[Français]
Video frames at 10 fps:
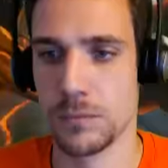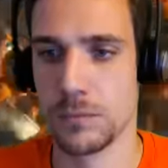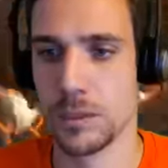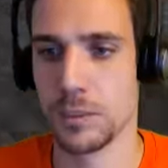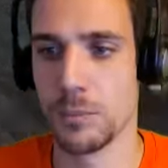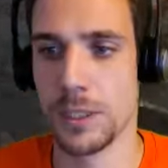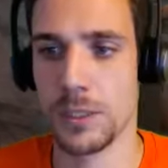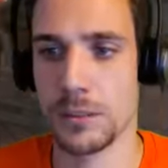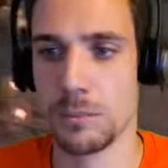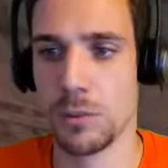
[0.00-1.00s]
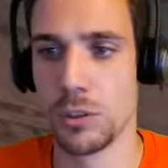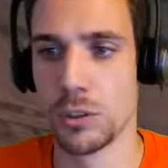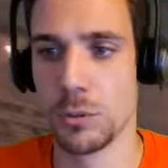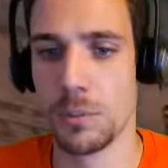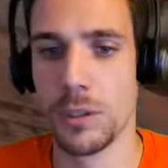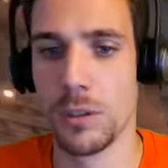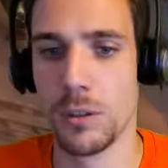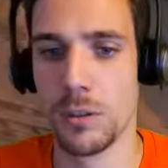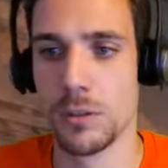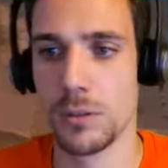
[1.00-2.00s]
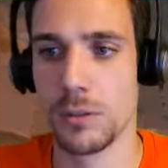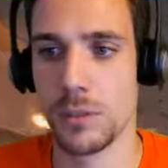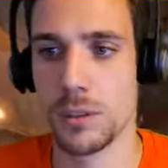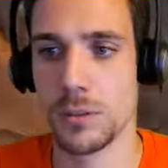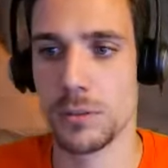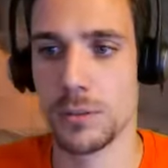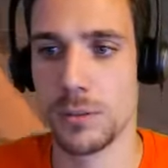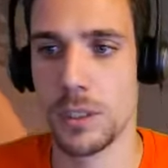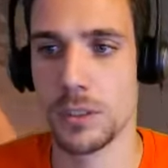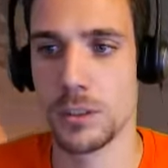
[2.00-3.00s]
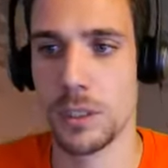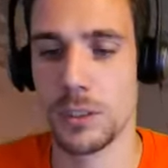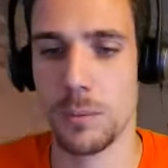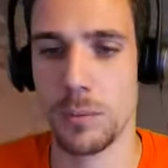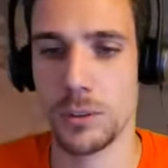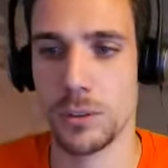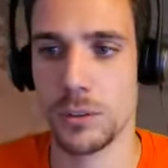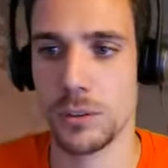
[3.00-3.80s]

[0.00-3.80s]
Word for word: Je ah. back pour euh, choper. Ok, euh, tu, tu la vague euh, de je, la push. Merci.